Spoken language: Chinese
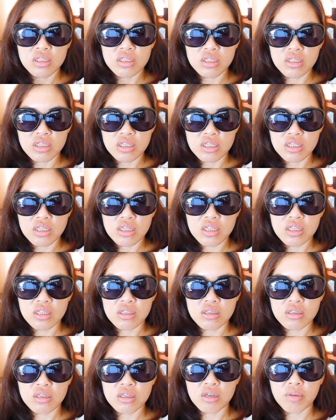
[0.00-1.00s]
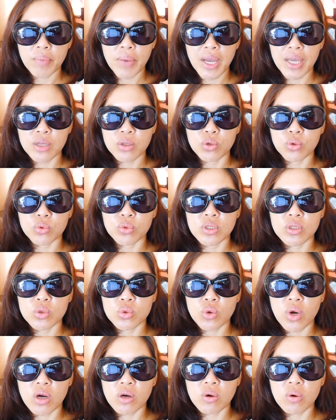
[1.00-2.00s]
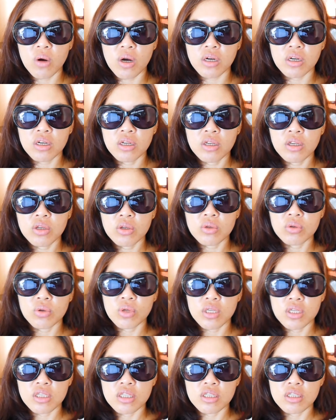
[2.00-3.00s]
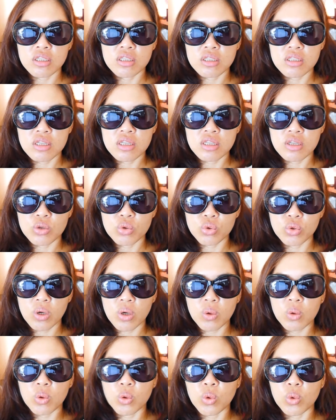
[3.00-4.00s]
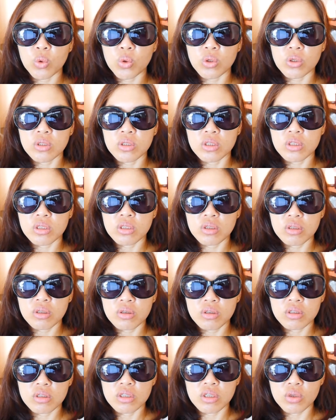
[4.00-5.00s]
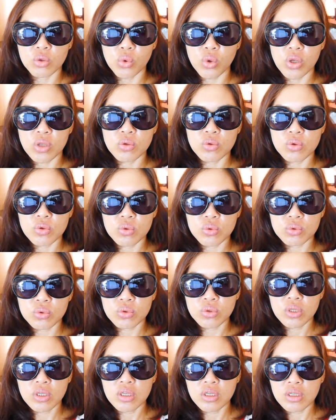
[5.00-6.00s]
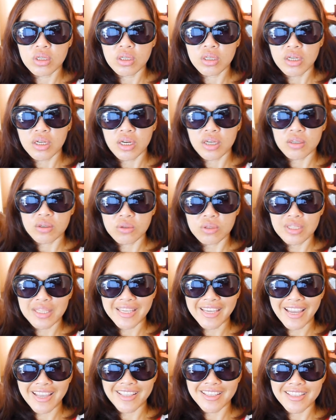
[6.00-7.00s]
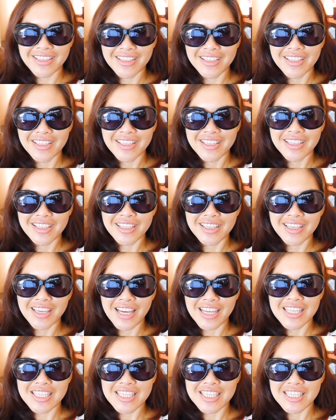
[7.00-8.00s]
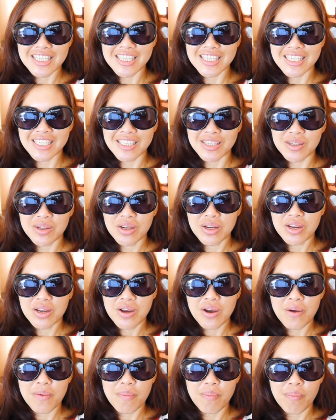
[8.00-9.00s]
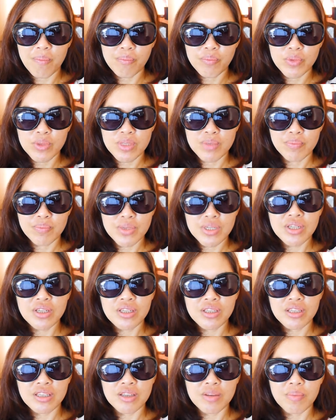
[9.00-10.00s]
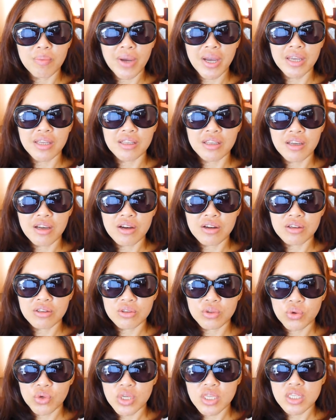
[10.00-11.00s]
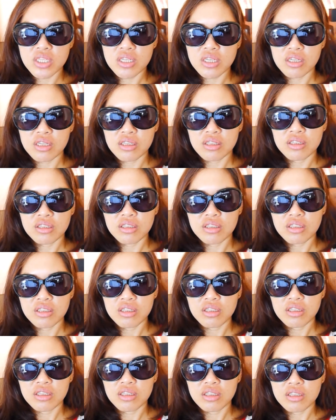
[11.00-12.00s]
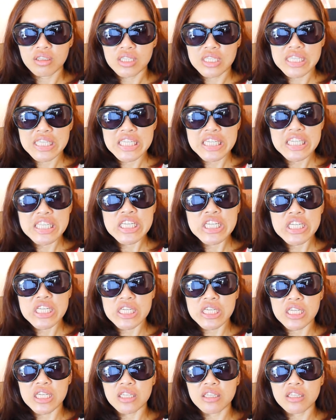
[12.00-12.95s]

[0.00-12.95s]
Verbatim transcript: 你的身体是一个排毒的状况，所以你的身体需要火。的元素，还有肝肝气，彻底排掉月经的经血，